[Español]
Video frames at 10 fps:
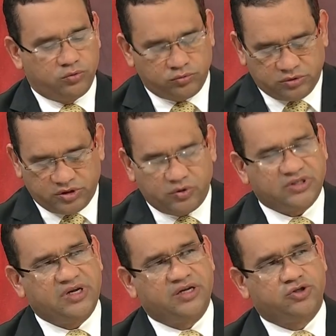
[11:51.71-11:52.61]
de
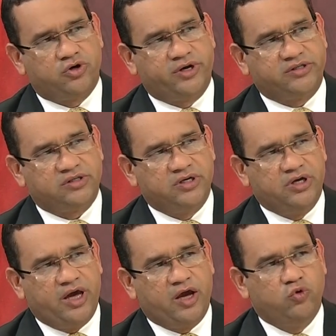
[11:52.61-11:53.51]
unas elecciones
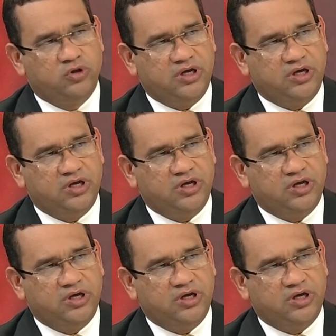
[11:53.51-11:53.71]
en un